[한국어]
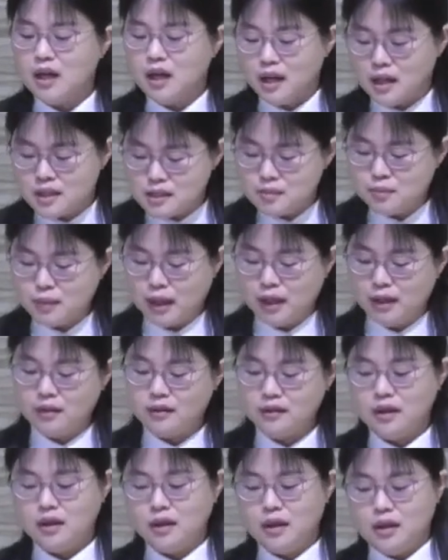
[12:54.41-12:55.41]

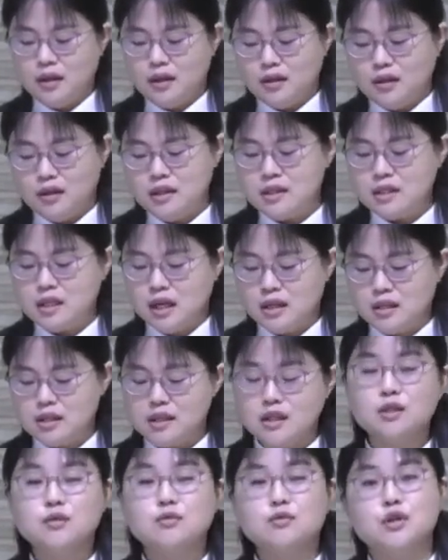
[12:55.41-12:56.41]
하지만
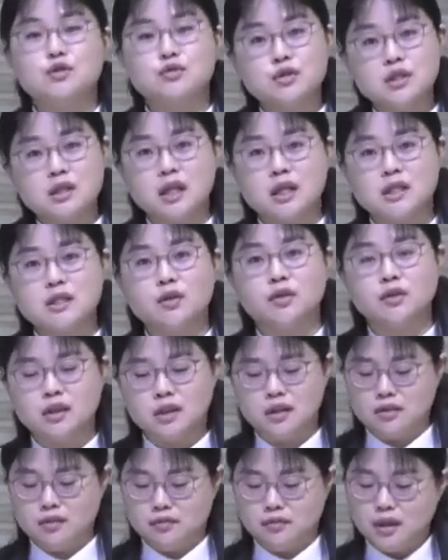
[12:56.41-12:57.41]
인자하신 우리
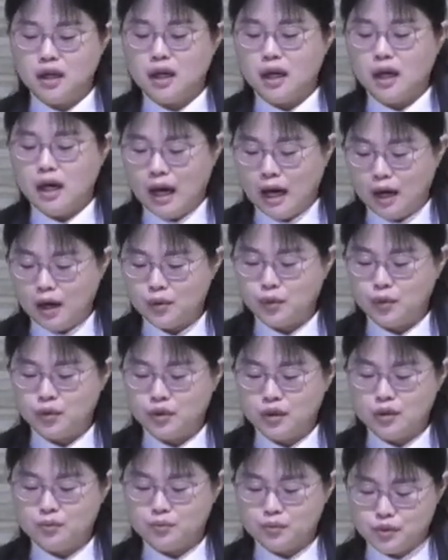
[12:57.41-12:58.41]
주님께서는
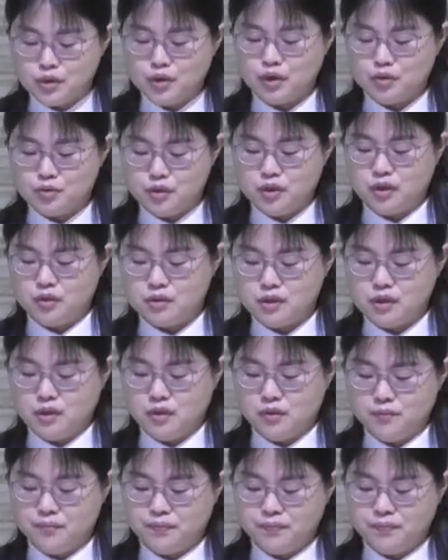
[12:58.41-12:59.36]
아론을 붙여주셨죠.